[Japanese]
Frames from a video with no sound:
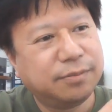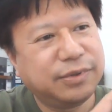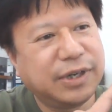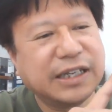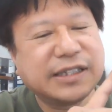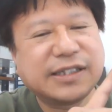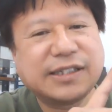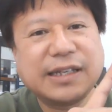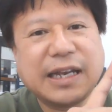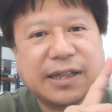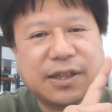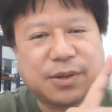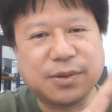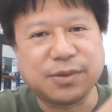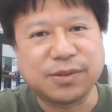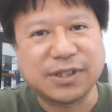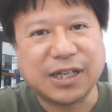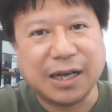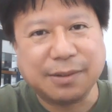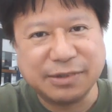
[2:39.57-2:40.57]

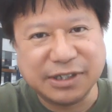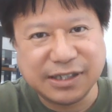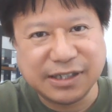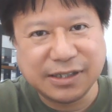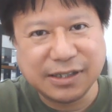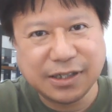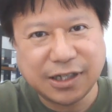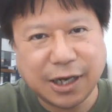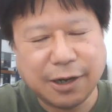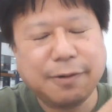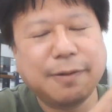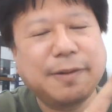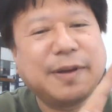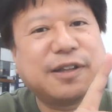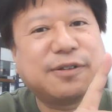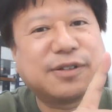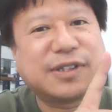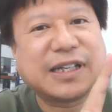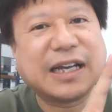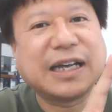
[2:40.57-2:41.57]
ブレスレットサービス。顔
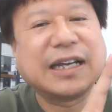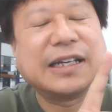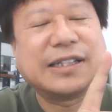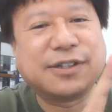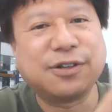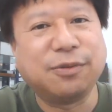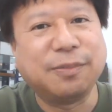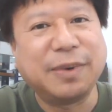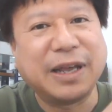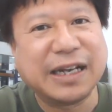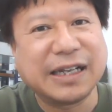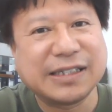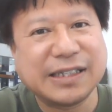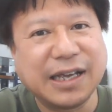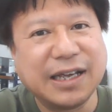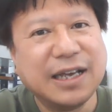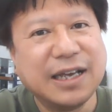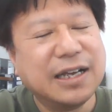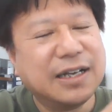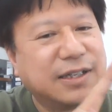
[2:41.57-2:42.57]
ベルとつかないです。ごめんな
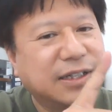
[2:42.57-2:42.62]
さい。